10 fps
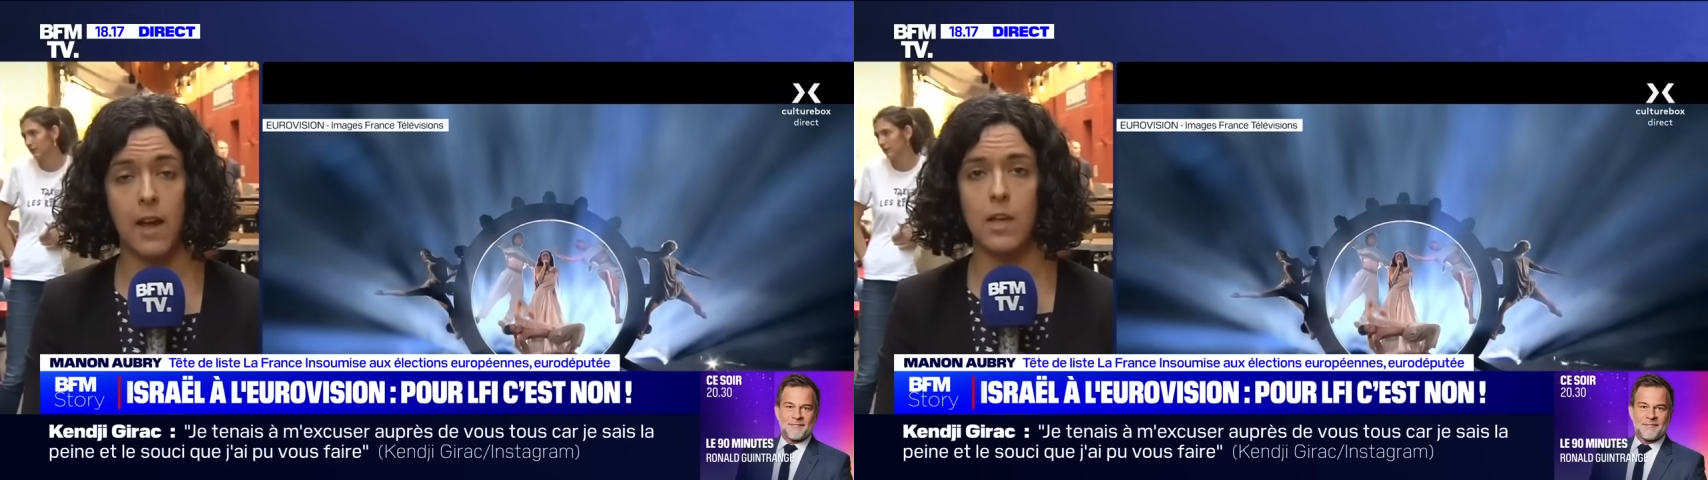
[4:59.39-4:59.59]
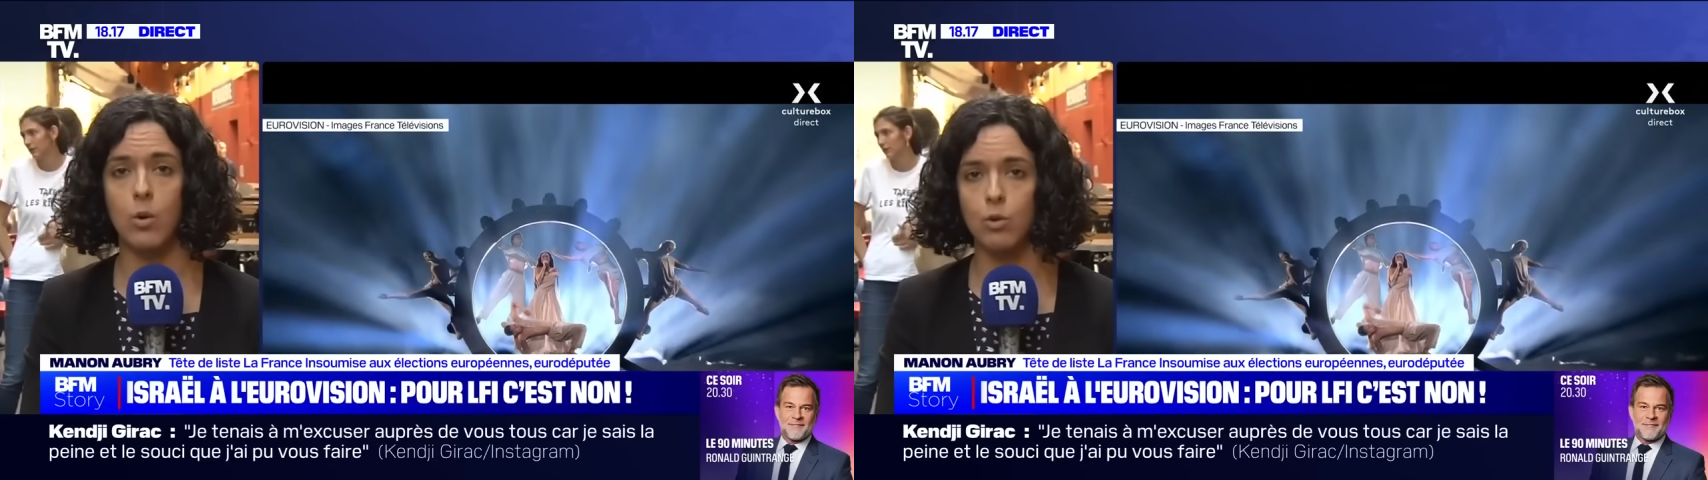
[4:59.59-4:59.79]

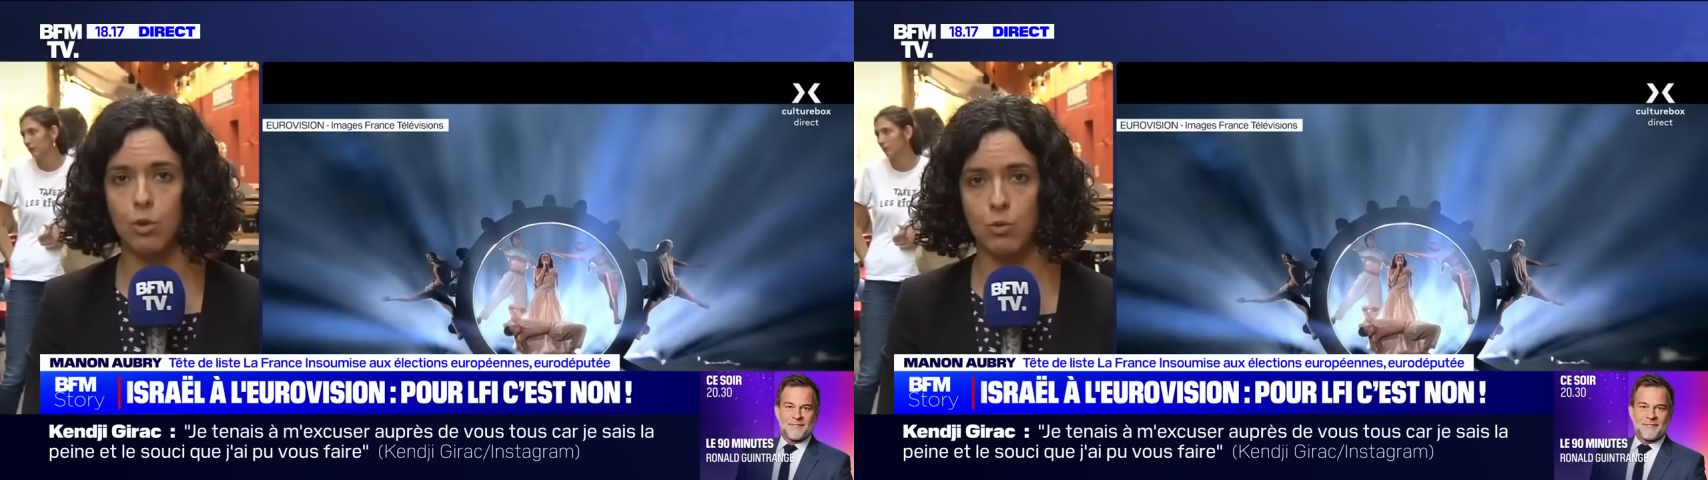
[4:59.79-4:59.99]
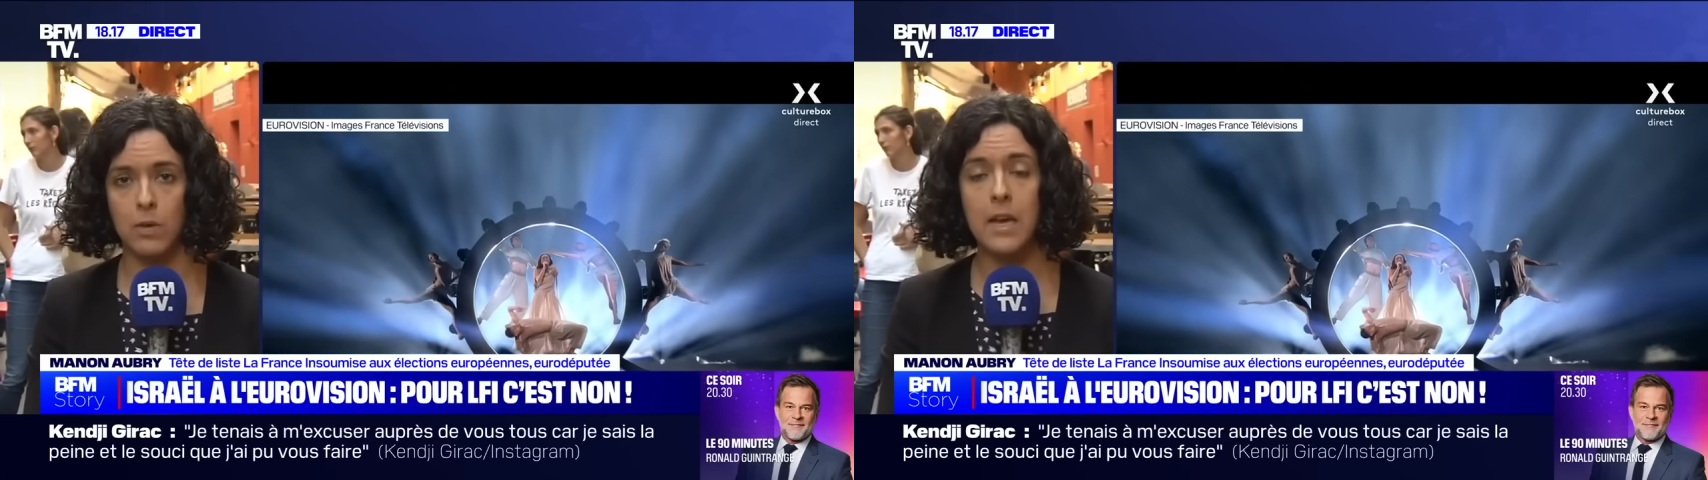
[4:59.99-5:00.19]
Mais
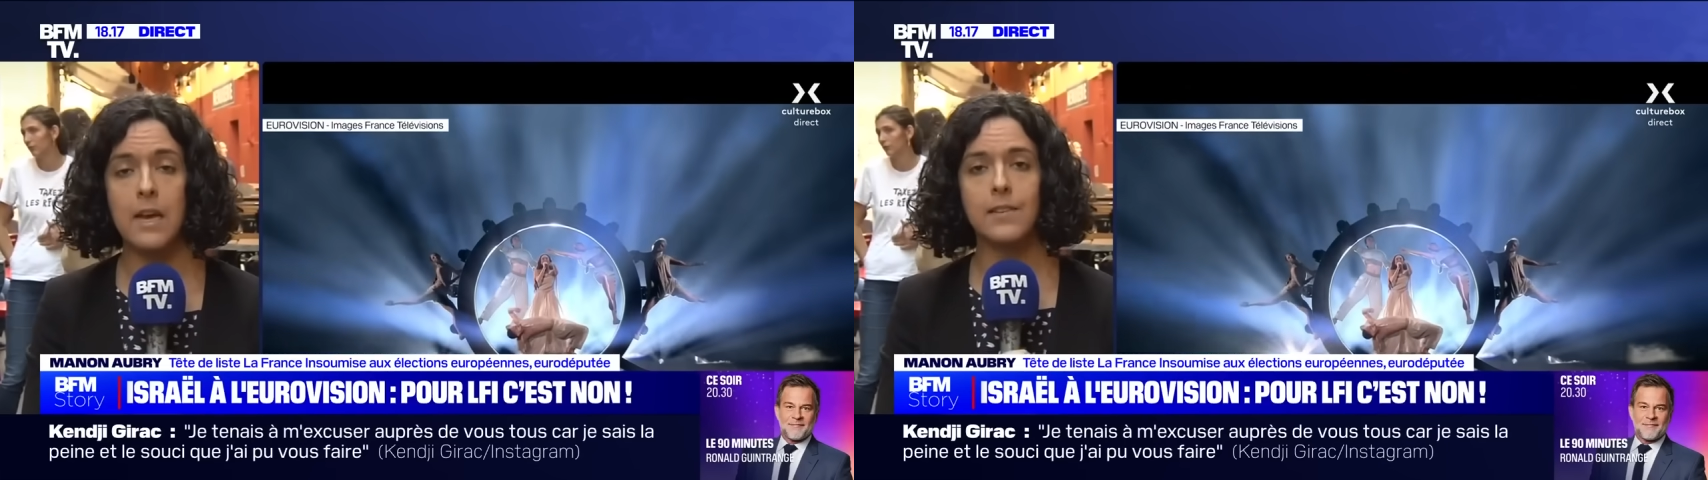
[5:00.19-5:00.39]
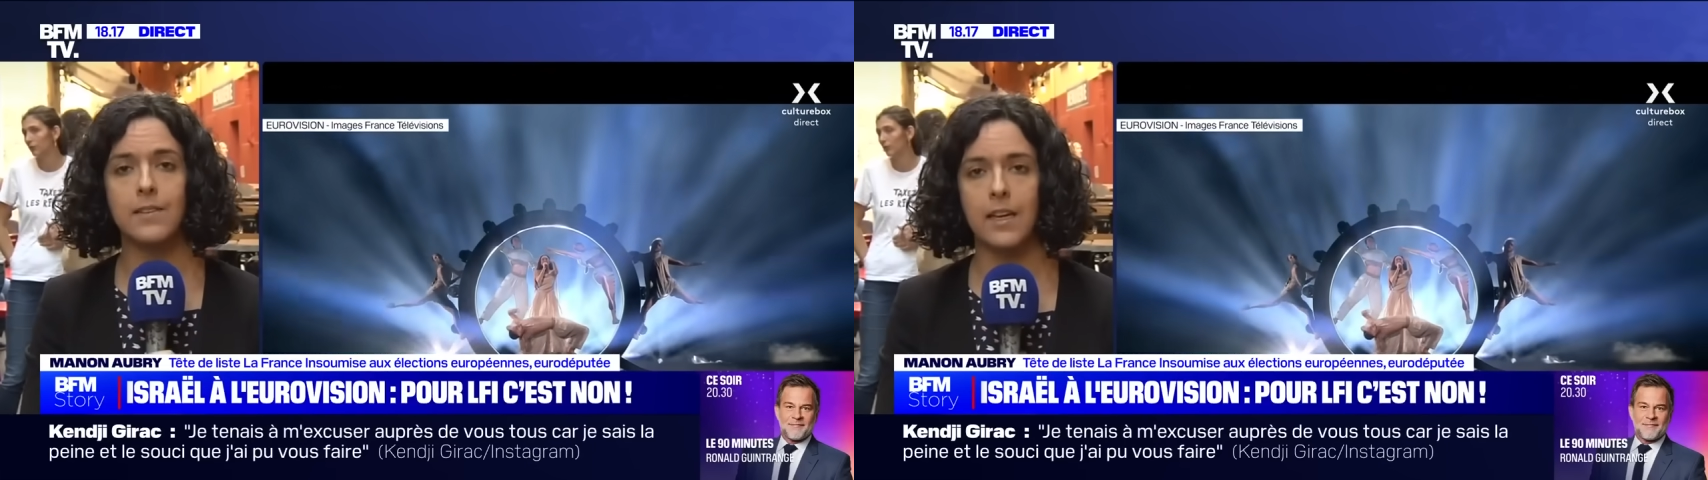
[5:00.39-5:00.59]

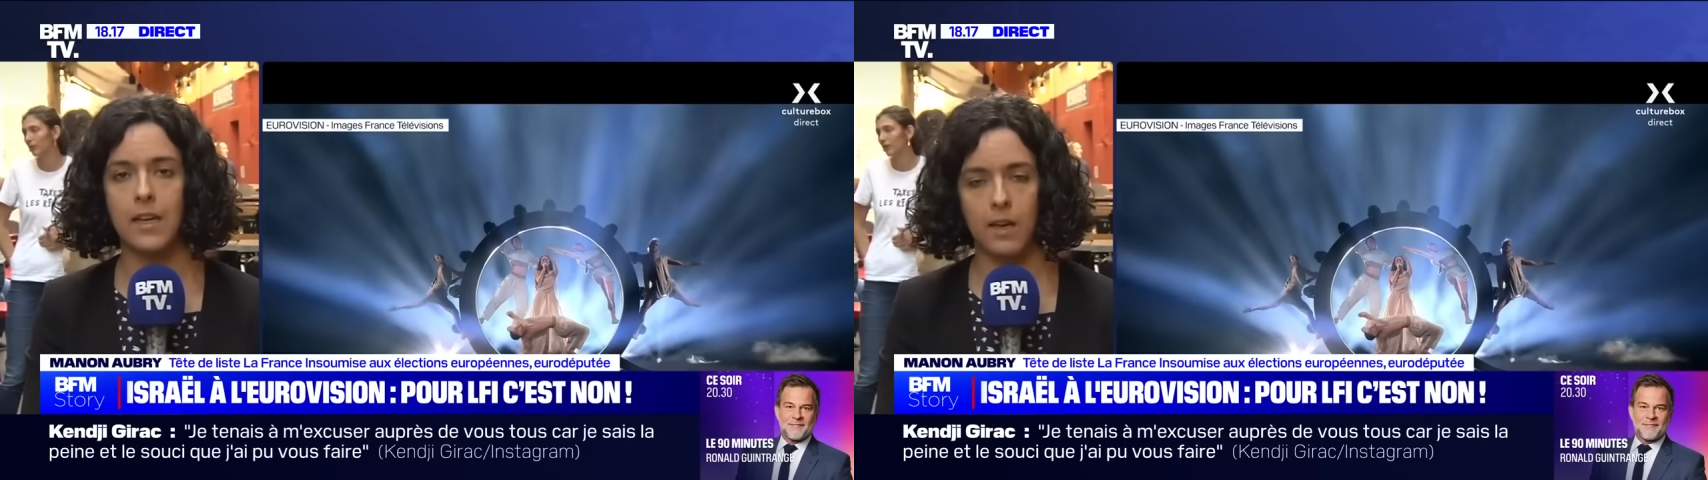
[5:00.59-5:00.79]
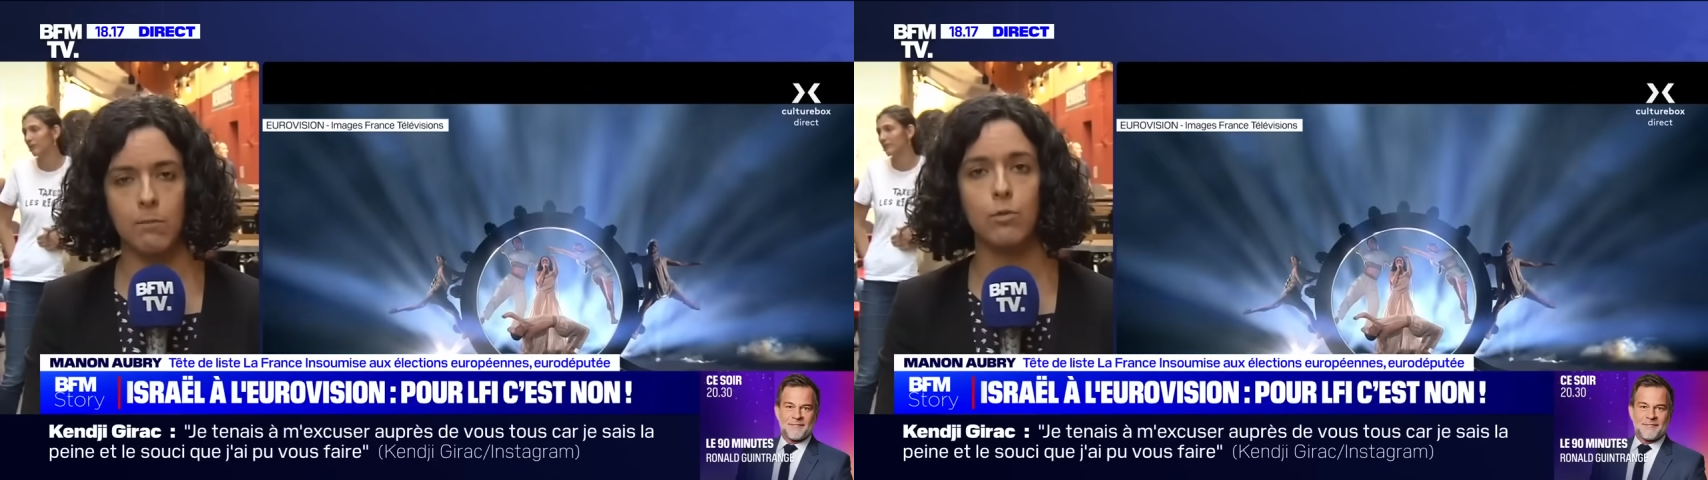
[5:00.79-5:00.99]
aujourd'hui, ces
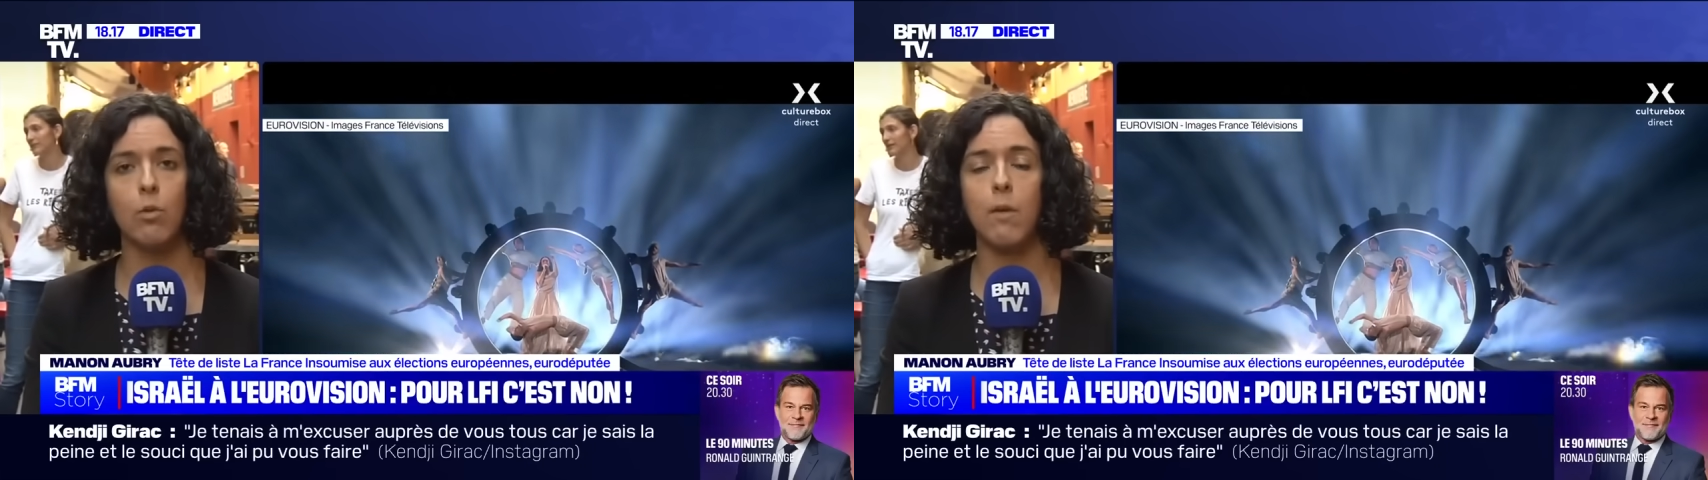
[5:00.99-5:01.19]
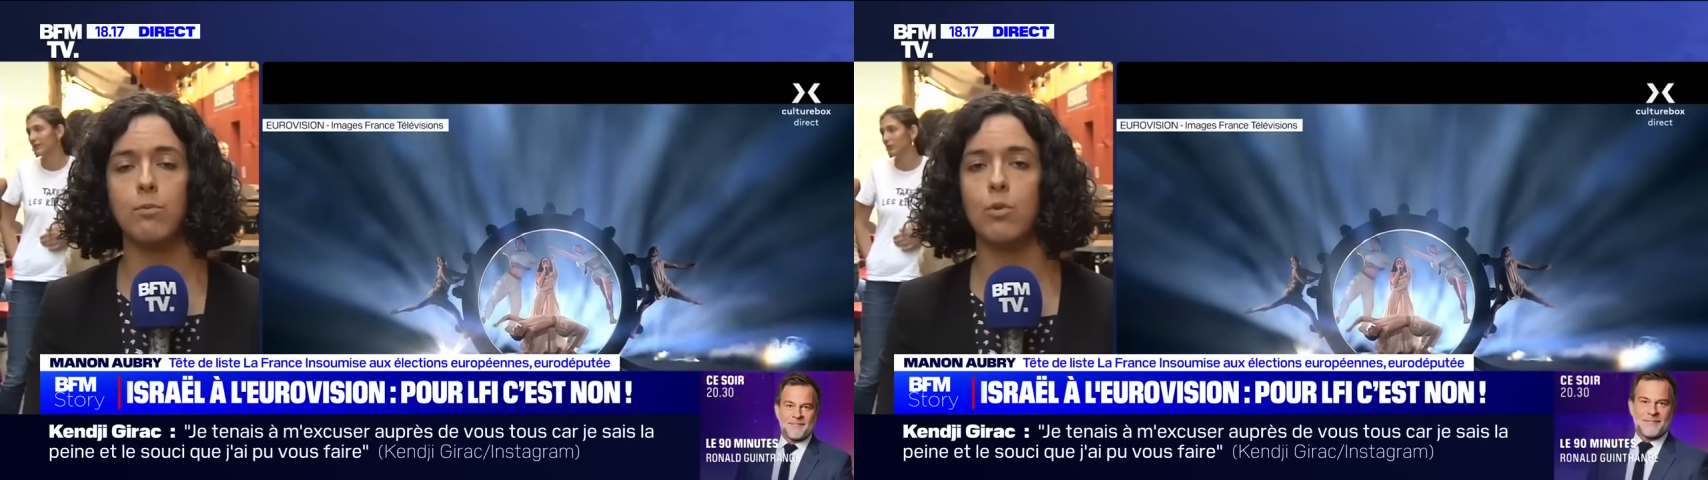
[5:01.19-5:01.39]
crimes
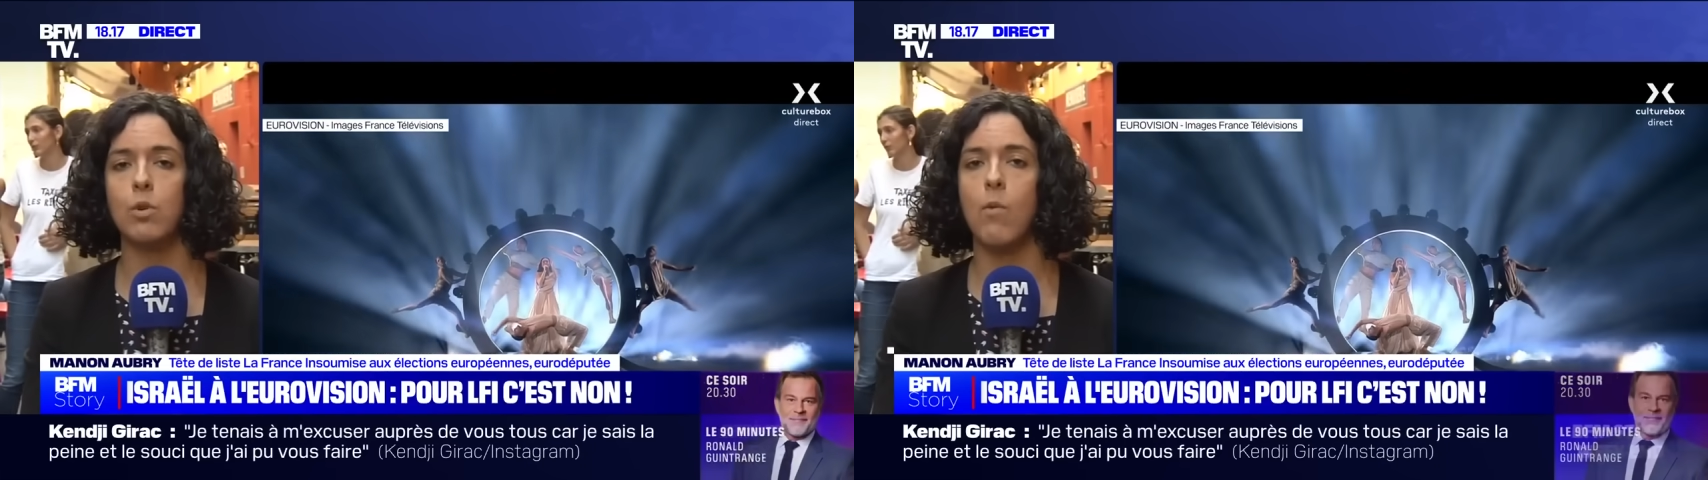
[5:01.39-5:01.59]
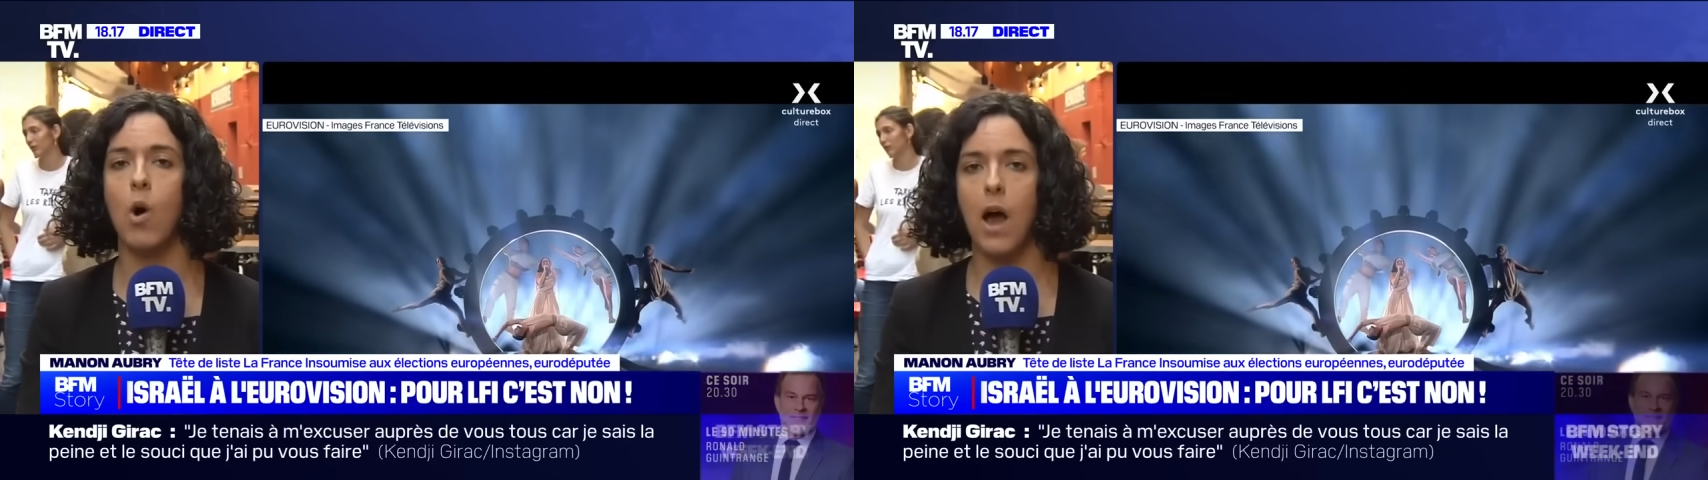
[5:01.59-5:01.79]
sont absolument